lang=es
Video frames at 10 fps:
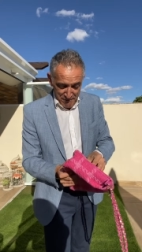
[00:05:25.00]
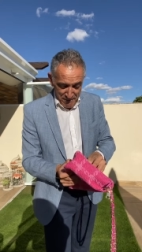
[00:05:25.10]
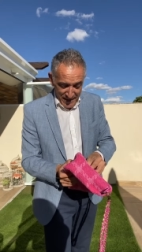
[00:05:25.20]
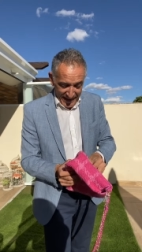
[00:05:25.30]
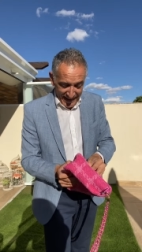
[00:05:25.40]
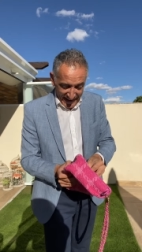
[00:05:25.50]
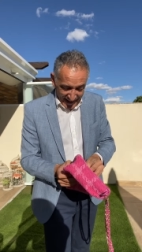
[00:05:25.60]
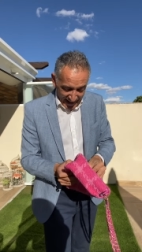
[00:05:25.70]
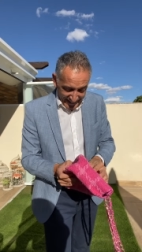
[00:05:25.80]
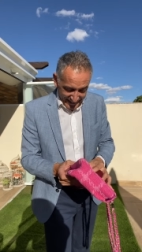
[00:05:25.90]
me
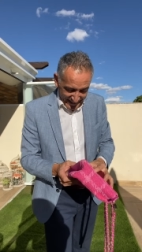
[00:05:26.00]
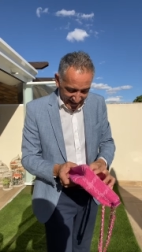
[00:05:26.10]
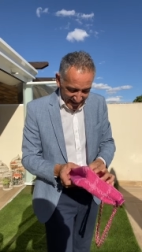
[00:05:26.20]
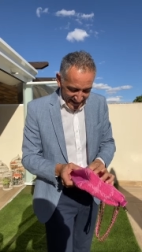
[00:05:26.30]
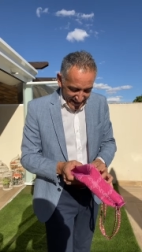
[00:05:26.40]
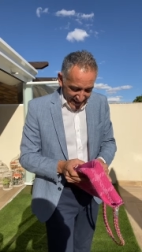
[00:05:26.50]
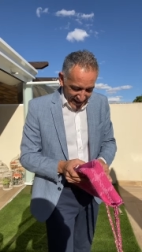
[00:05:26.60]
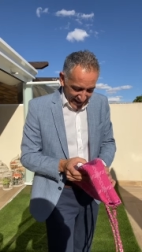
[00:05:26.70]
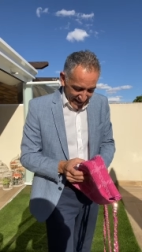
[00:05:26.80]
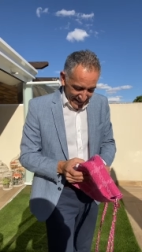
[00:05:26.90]
encanta
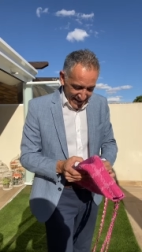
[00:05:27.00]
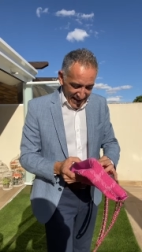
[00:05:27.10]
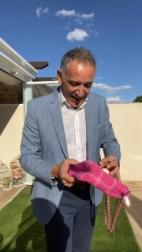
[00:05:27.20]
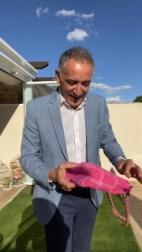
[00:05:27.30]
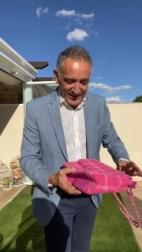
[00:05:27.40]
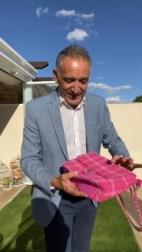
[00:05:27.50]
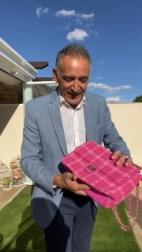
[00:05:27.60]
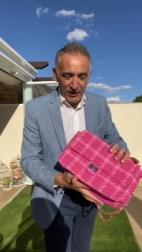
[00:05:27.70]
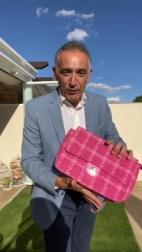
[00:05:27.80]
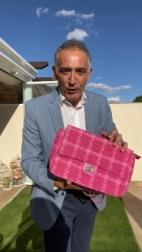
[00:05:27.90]
en este
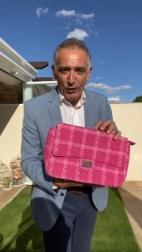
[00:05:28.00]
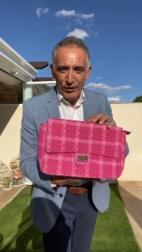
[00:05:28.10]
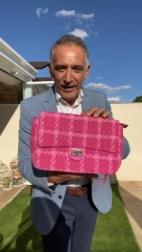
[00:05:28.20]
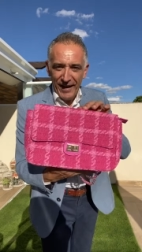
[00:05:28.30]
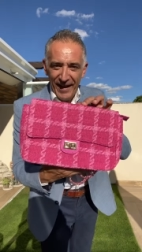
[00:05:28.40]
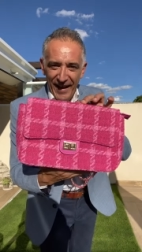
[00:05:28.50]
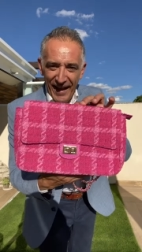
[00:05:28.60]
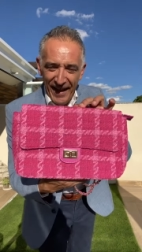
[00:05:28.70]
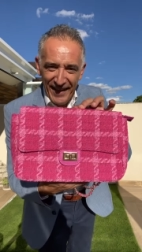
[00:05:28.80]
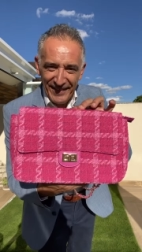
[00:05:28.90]
color
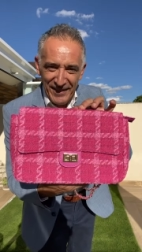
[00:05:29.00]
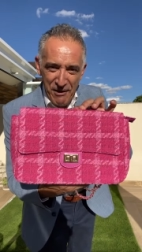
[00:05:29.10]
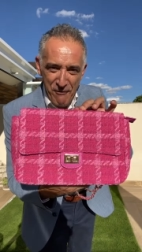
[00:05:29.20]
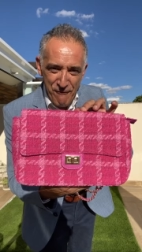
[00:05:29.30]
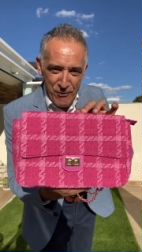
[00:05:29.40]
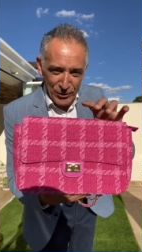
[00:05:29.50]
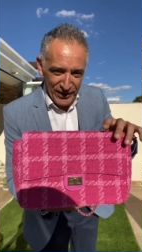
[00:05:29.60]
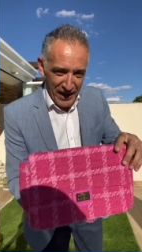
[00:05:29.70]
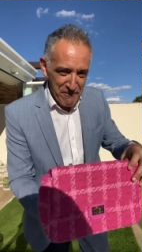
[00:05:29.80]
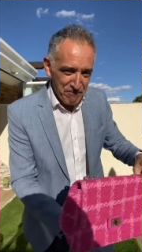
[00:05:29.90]
en
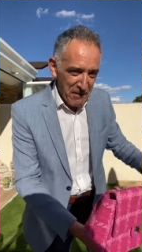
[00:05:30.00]
fucsia.